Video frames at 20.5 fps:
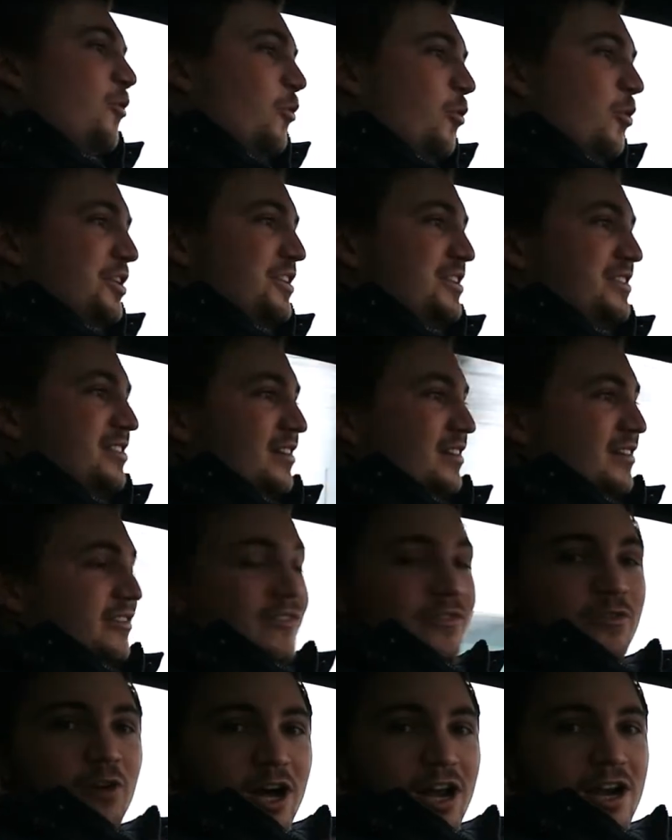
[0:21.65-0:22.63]
und
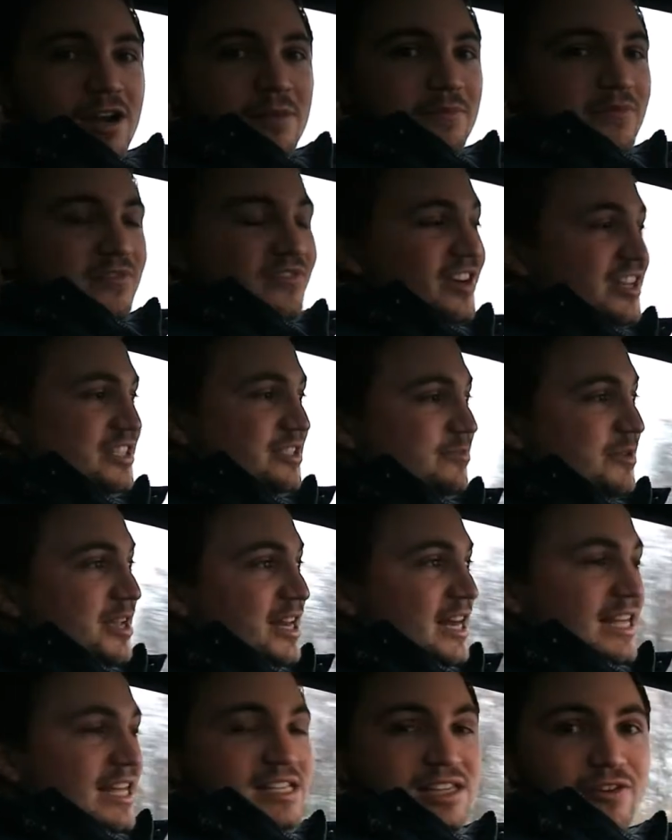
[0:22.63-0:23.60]
vor allem, was mir
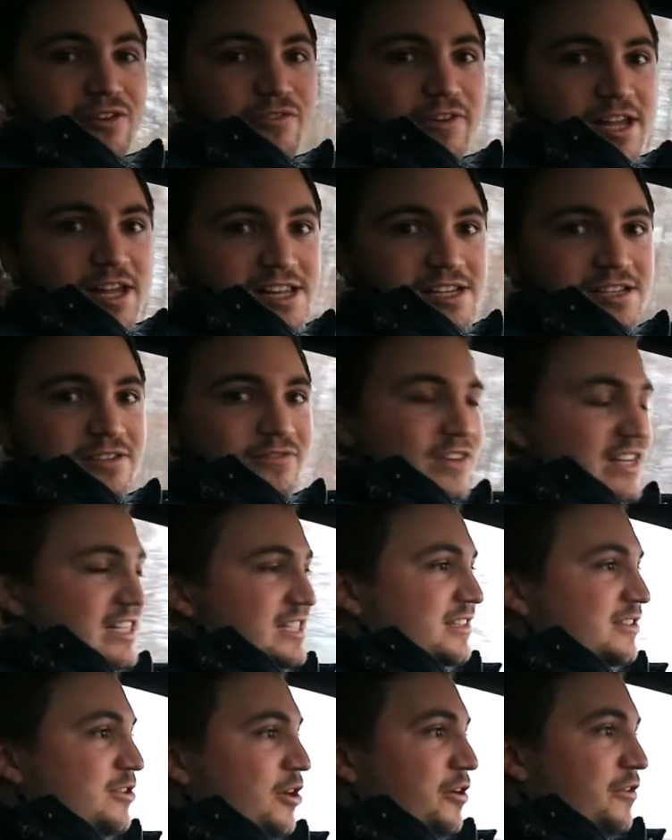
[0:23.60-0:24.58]
nicht gefällt,
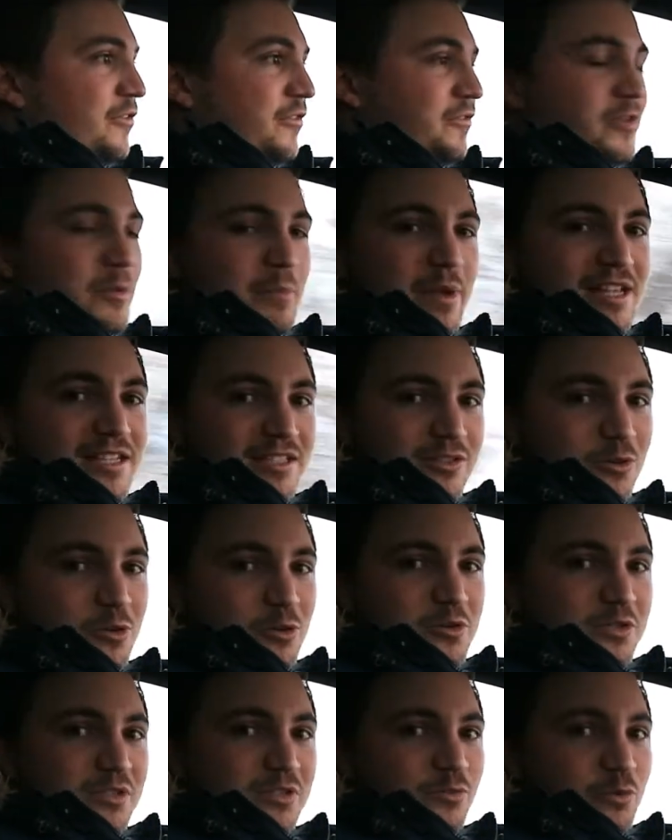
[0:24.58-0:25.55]
was noch
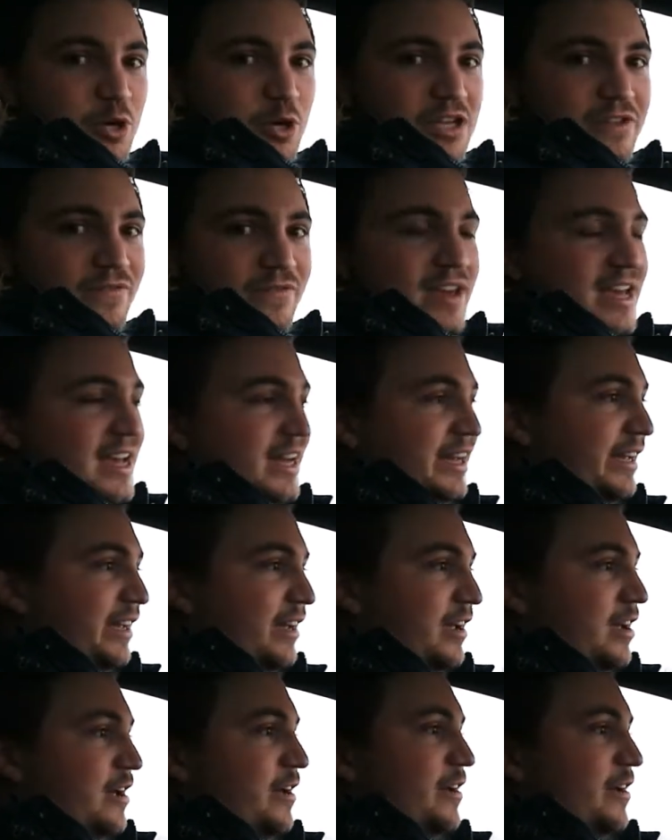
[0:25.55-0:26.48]
verbesserungswürdig wäre